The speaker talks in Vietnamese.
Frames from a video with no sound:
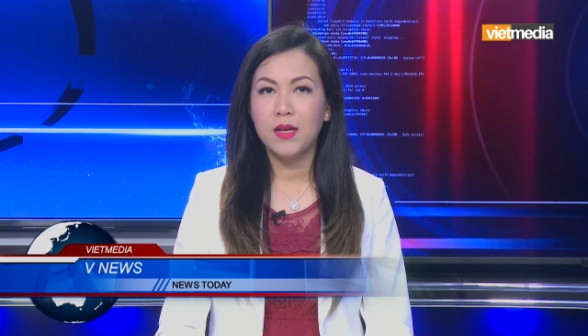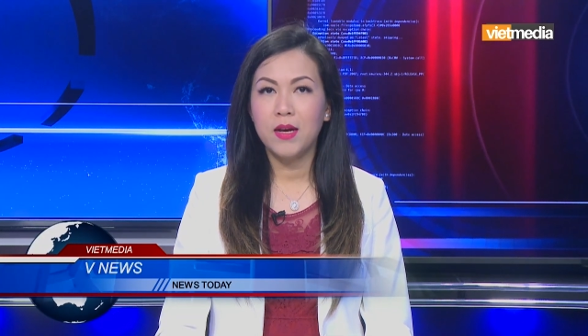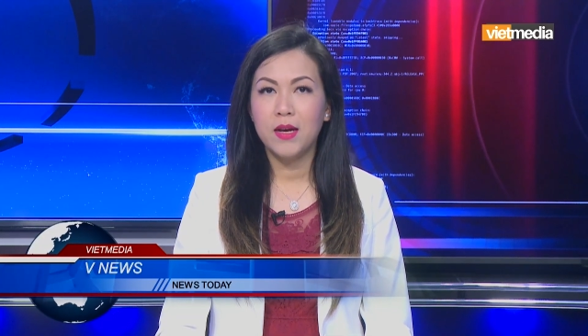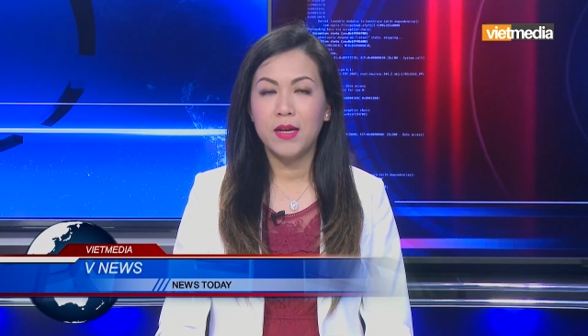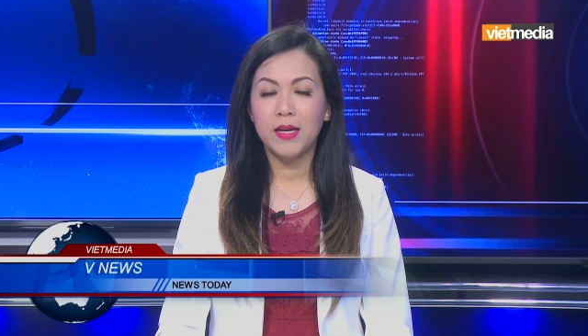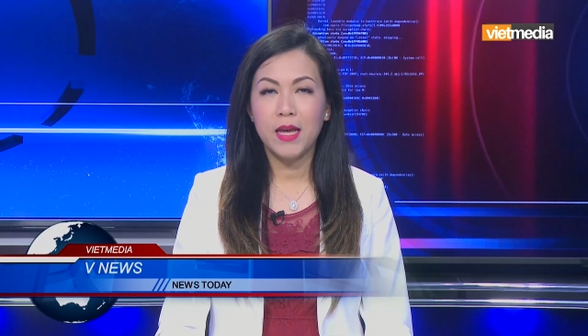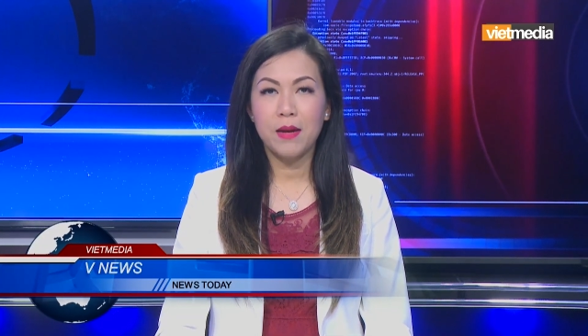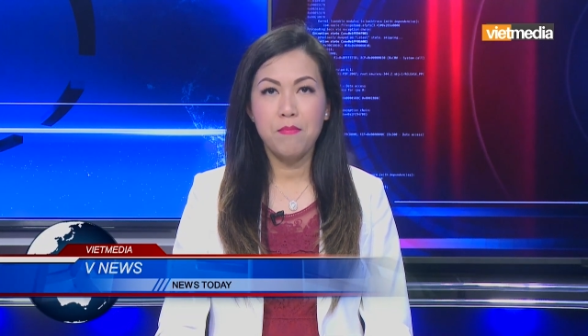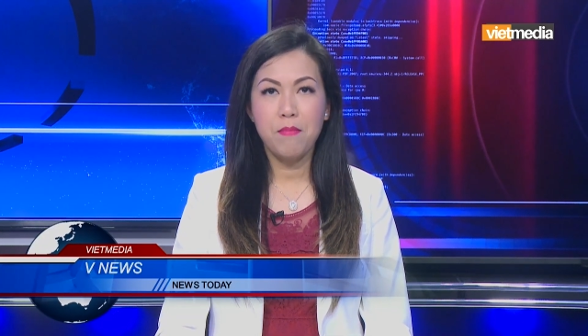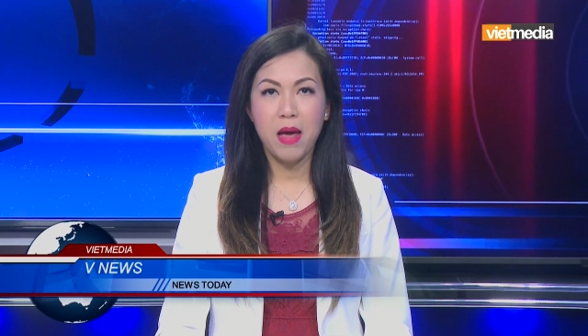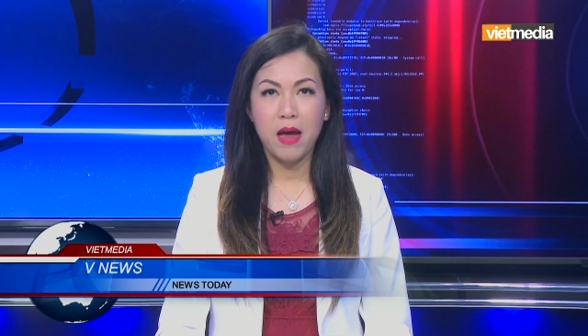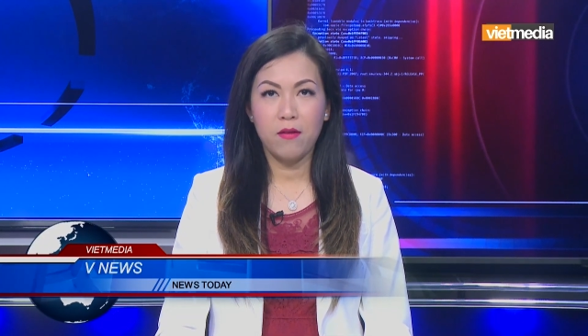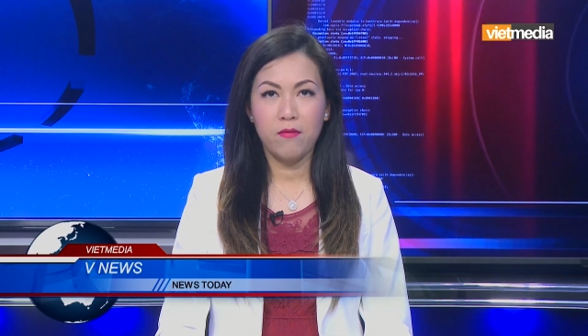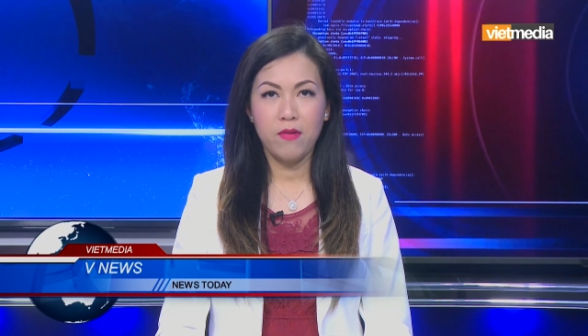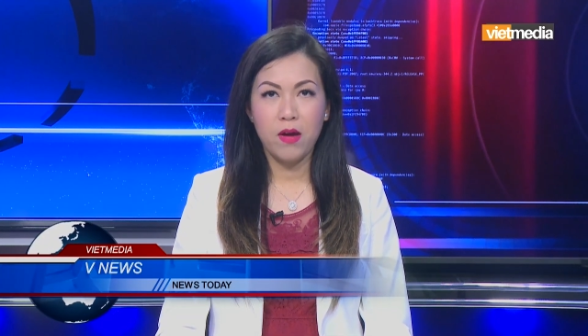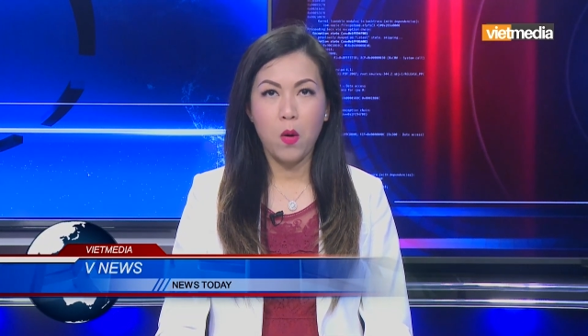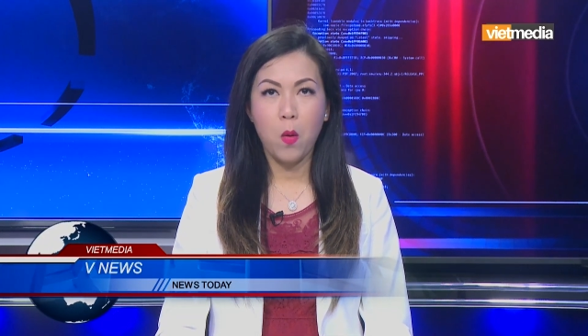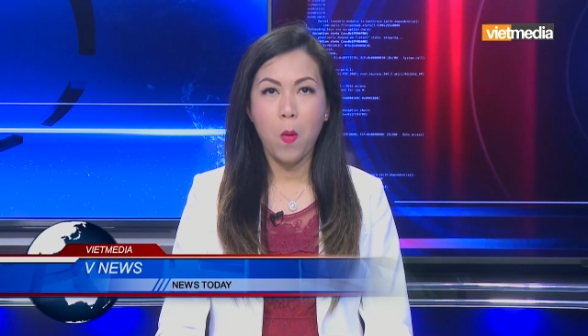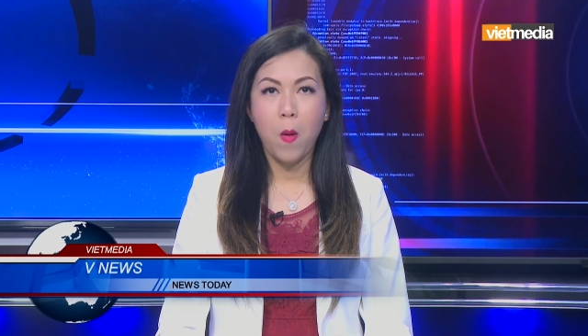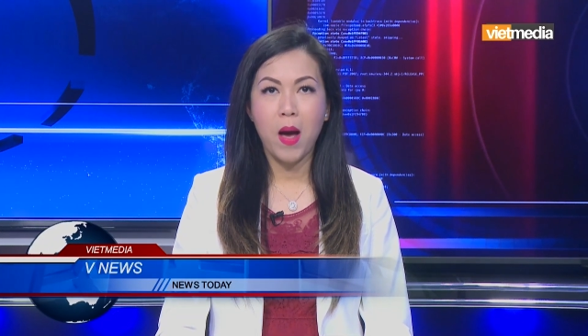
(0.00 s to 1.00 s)
thời cách mạng
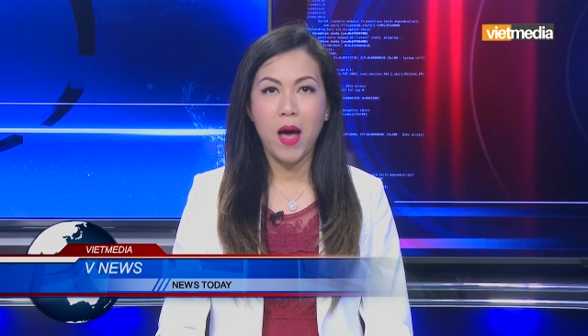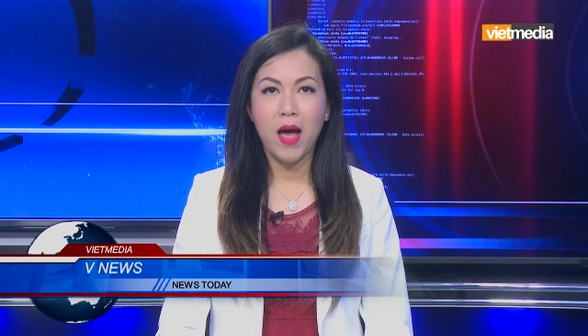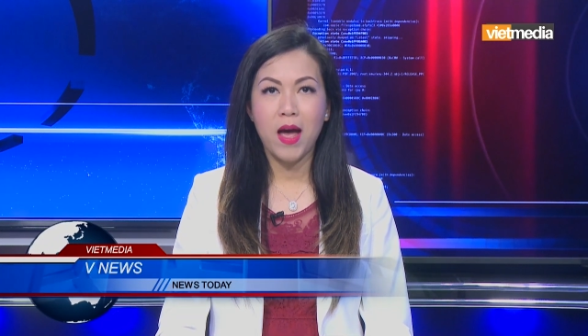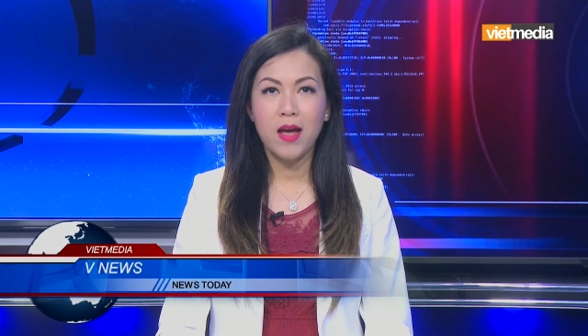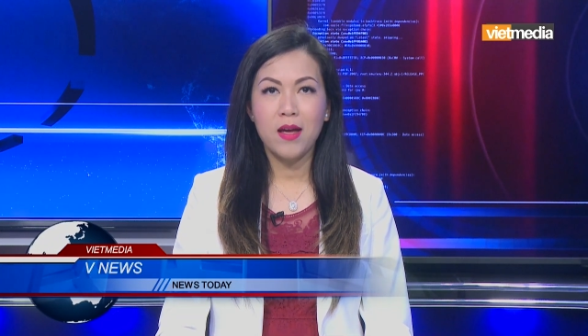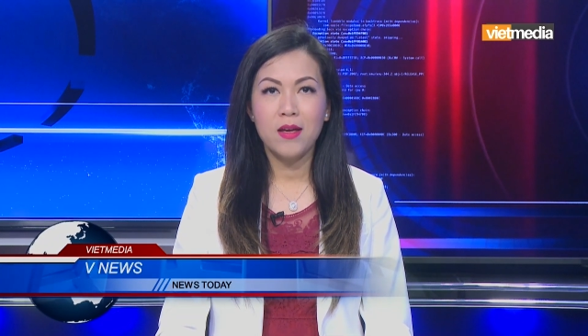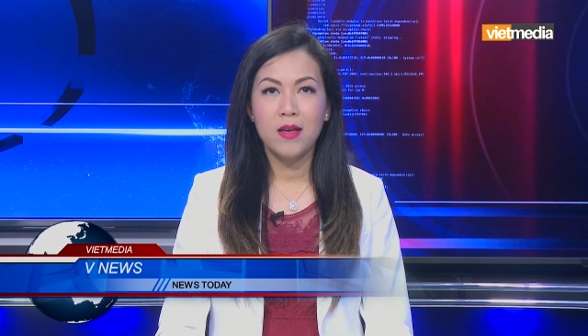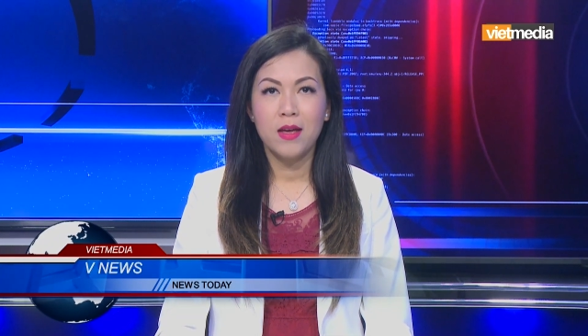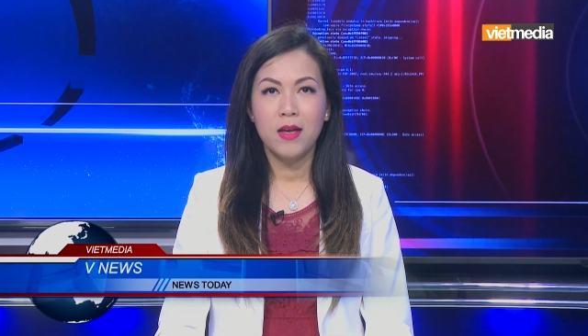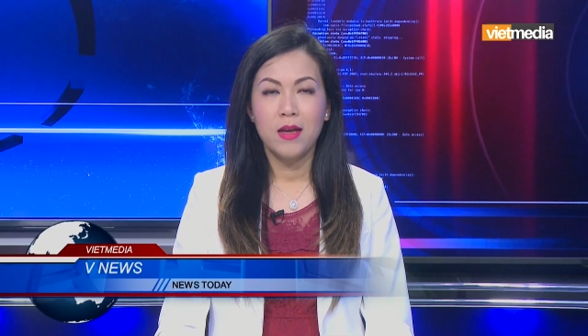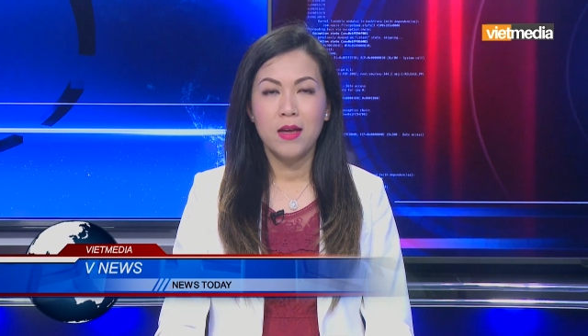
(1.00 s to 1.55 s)
văn hóa,